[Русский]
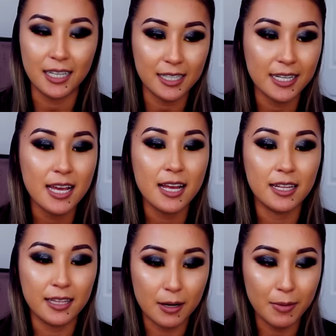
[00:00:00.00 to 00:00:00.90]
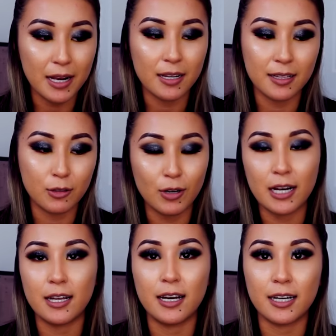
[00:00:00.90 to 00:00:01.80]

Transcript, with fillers: есть нормальная, натуральная,